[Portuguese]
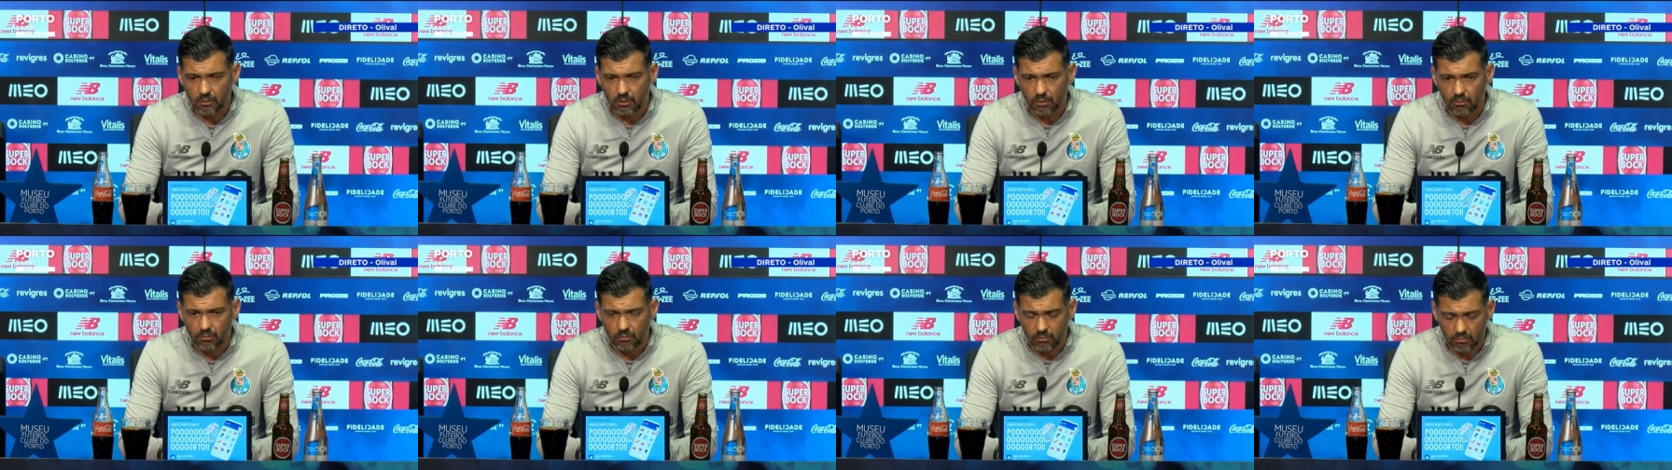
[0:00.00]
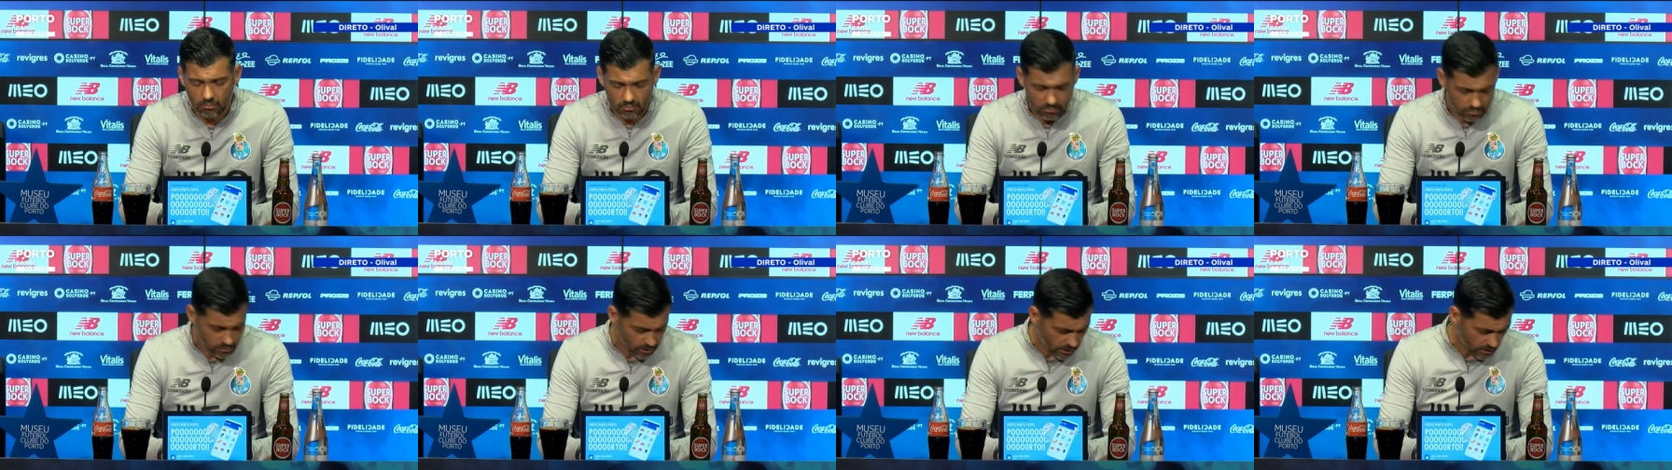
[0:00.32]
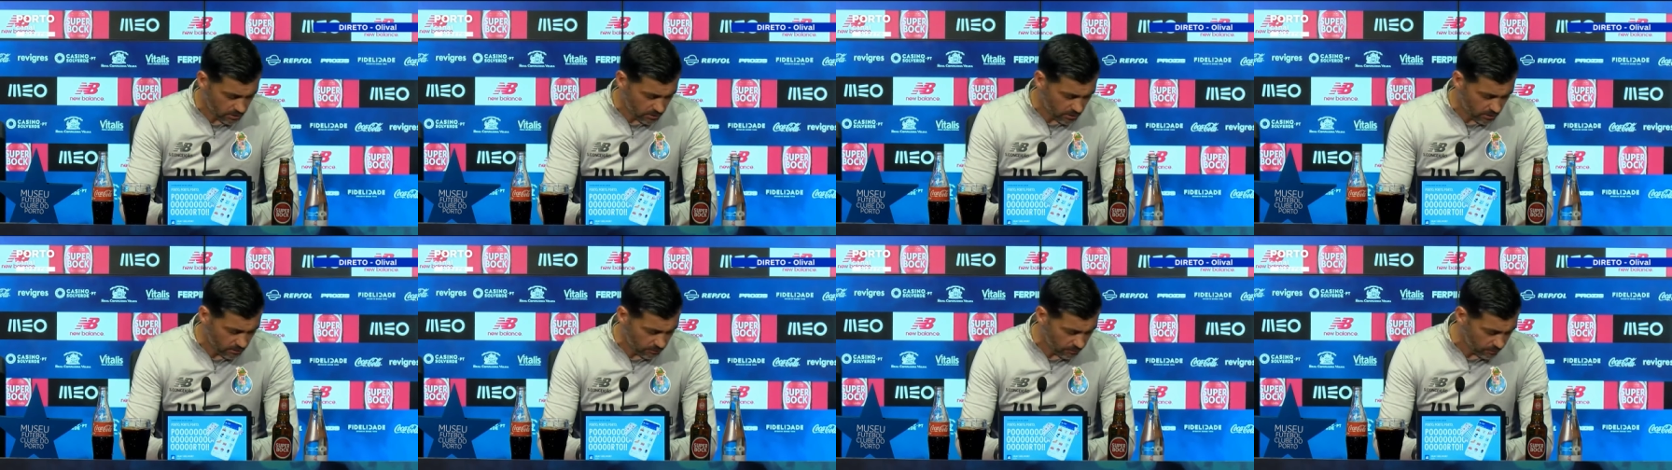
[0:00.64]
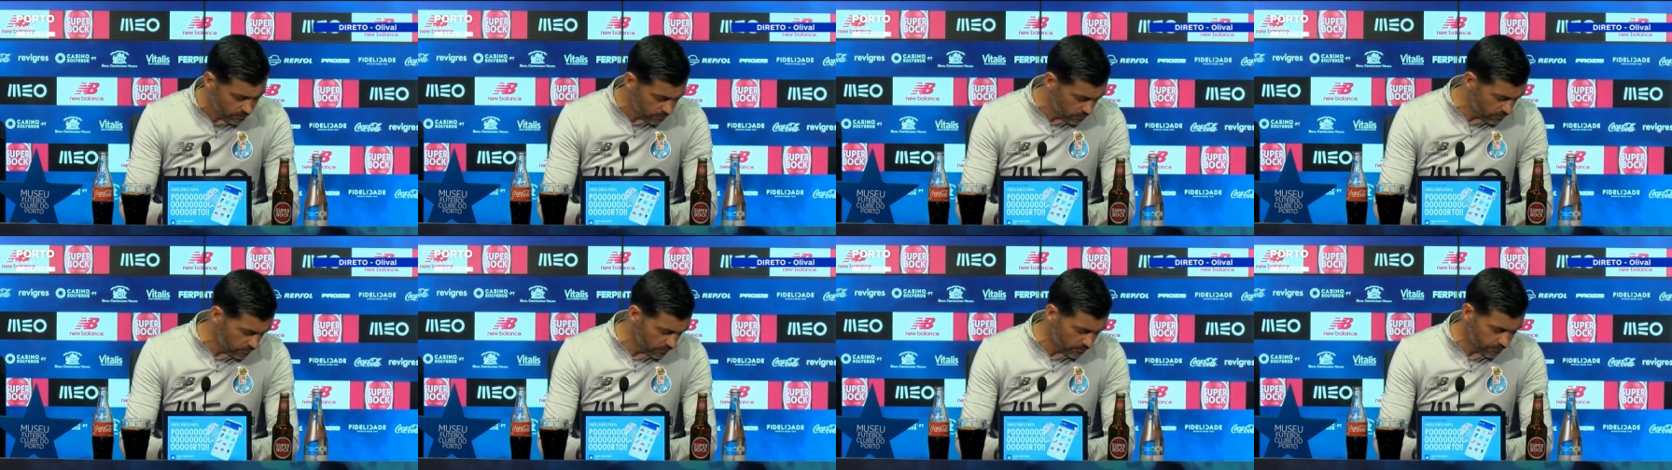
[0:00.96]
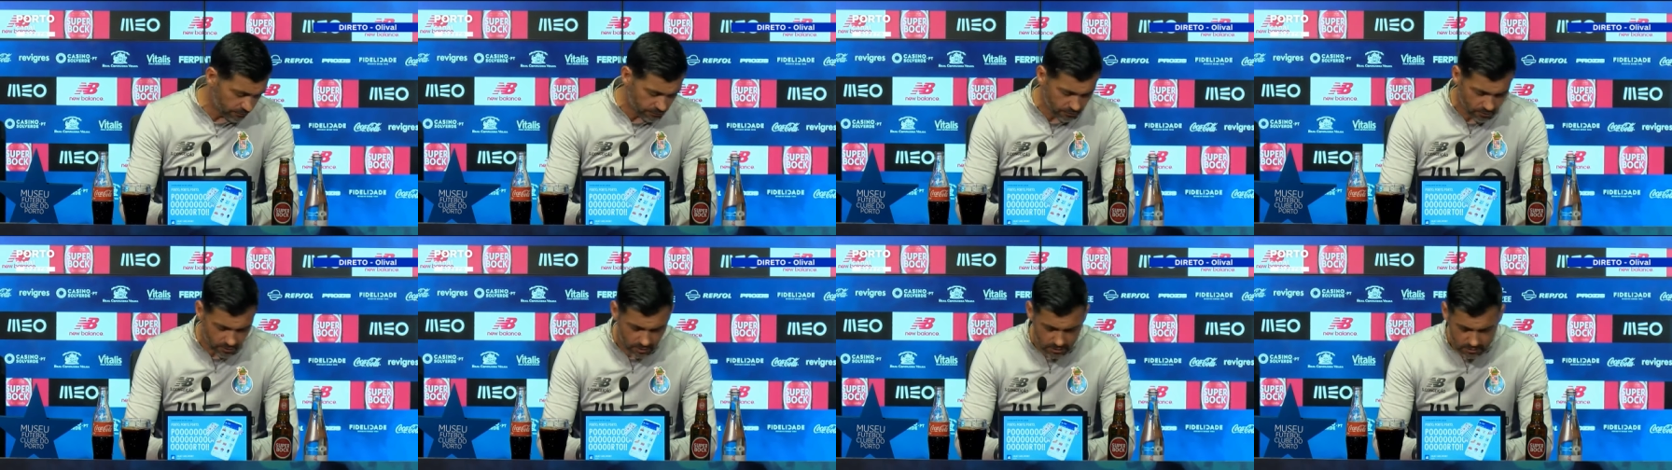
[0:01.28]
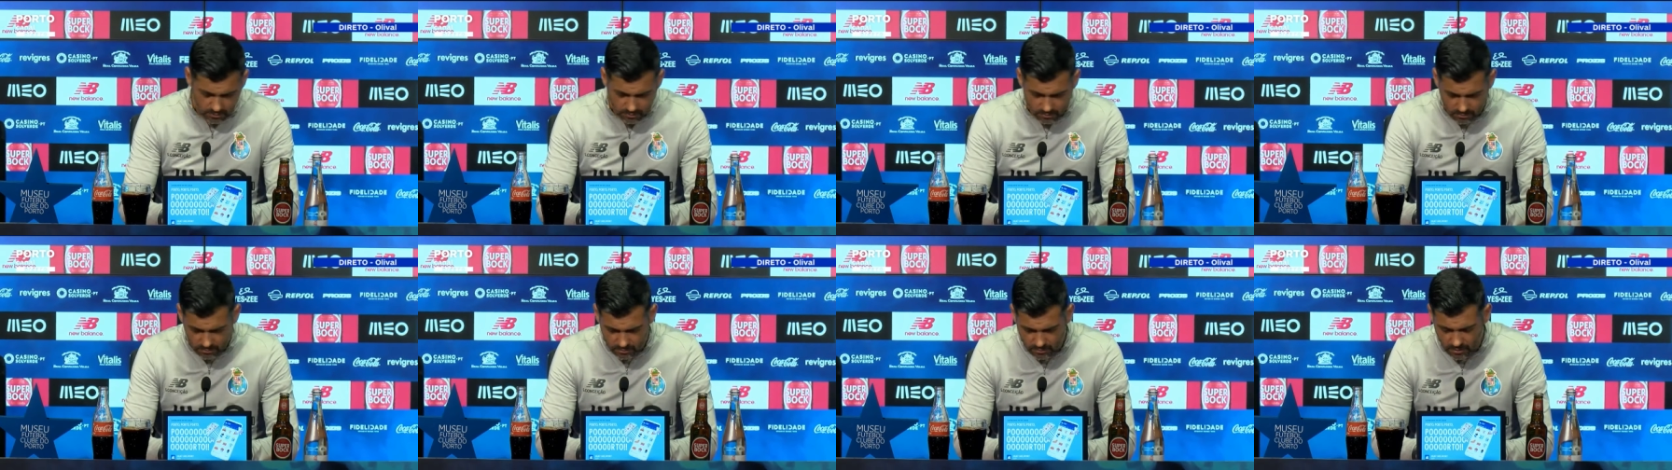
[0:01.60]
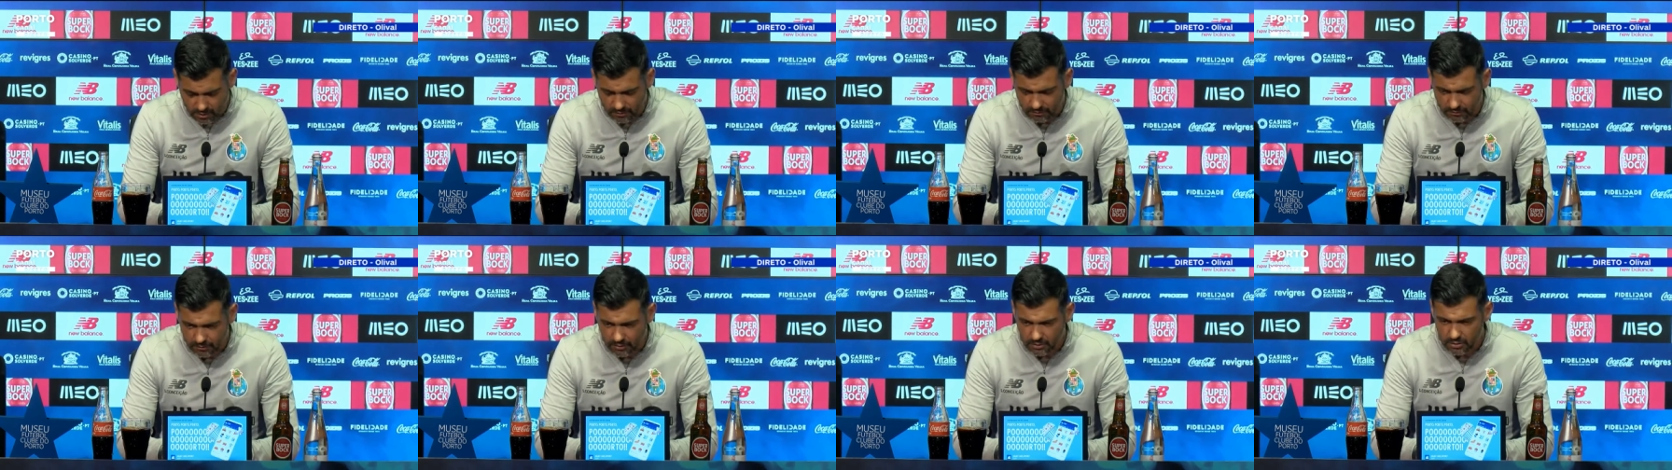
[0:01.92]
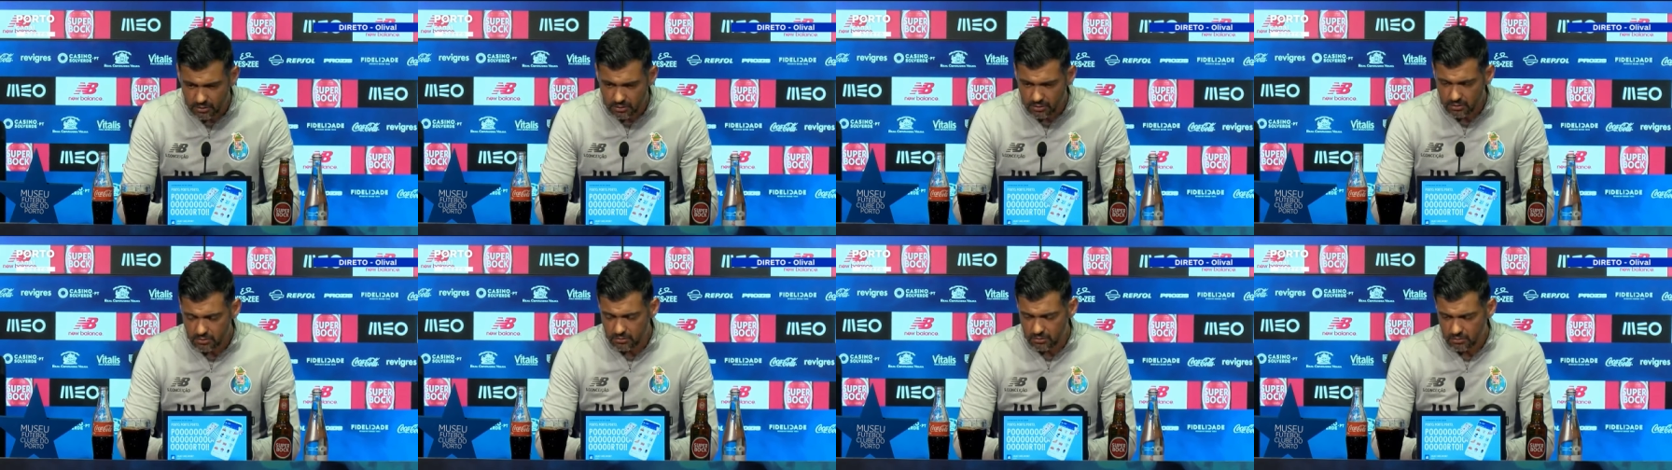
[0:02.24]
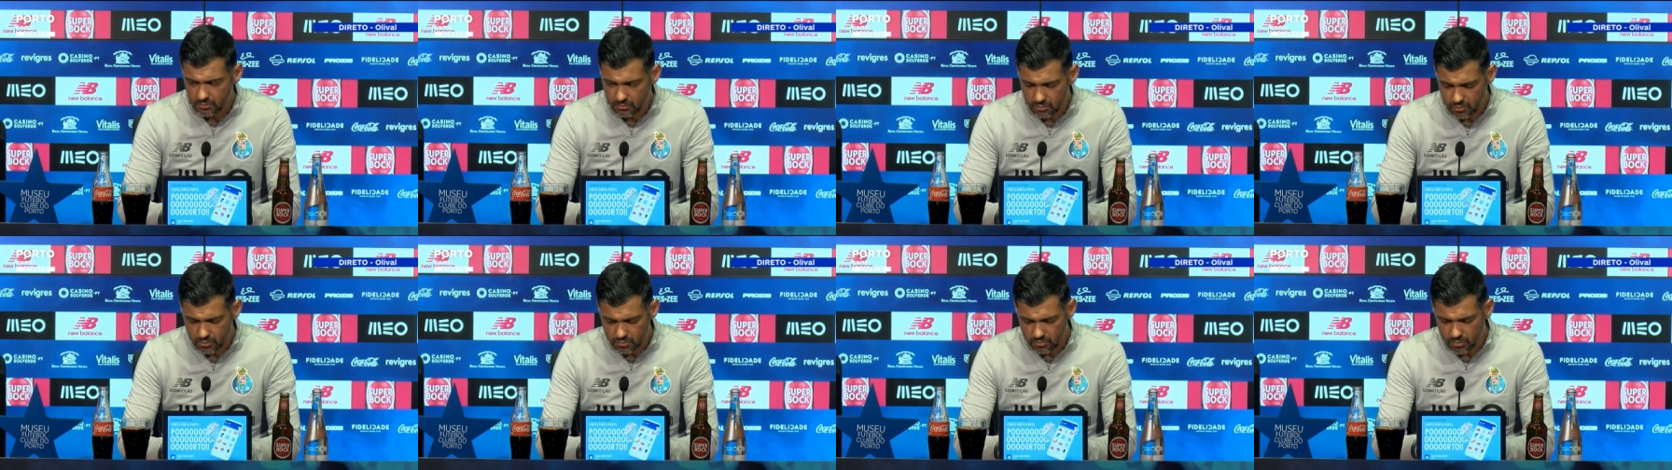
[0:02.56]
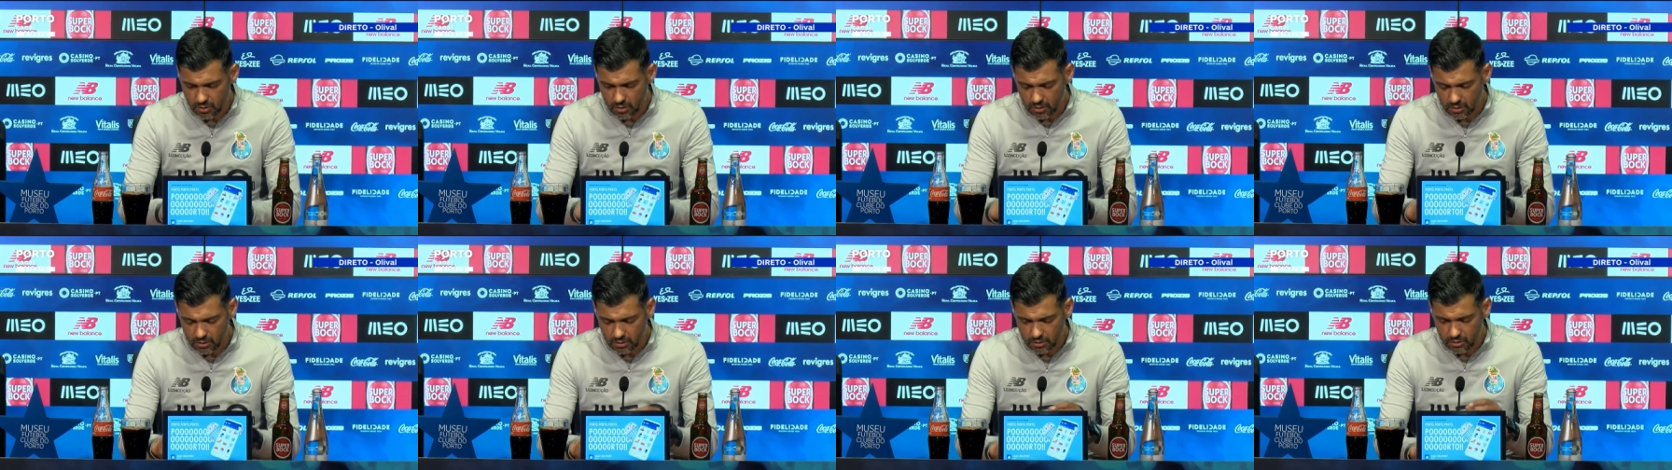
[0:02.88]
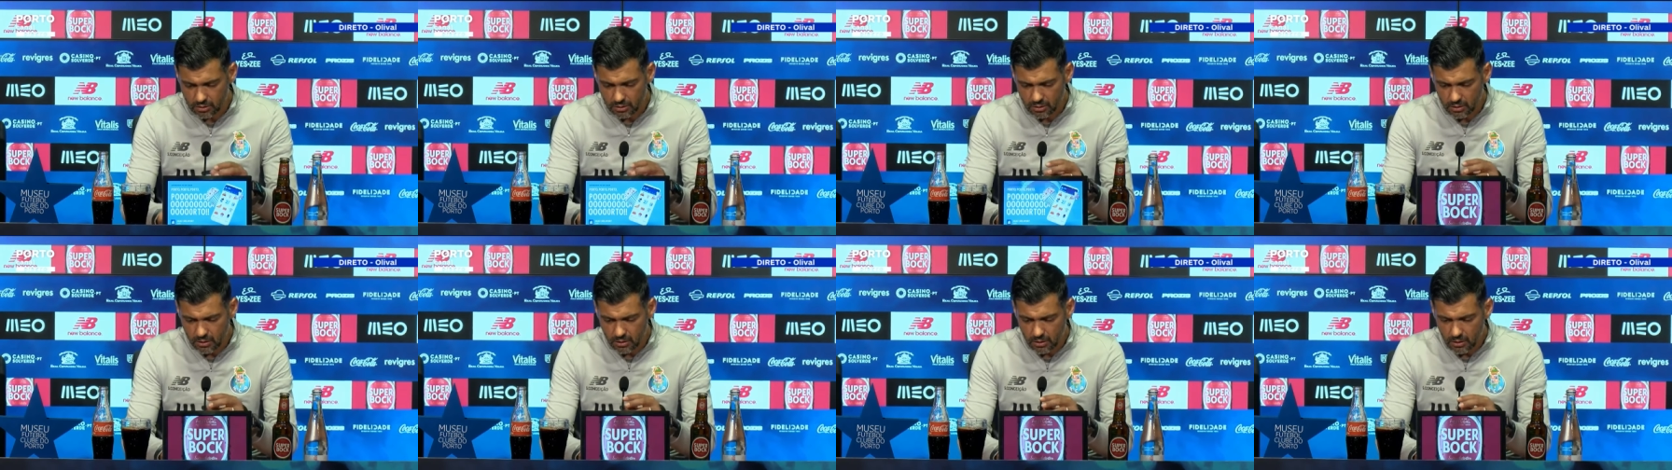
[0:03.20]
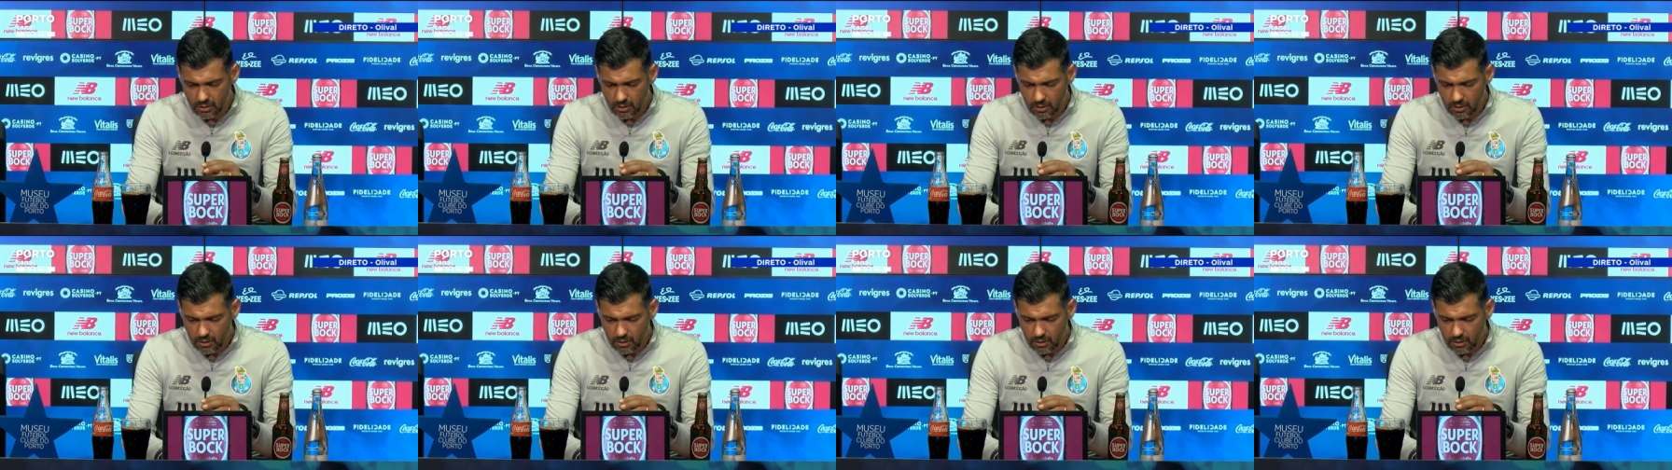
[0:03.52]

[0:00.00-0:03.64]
que é um coletivo forte, talvez dos melhores,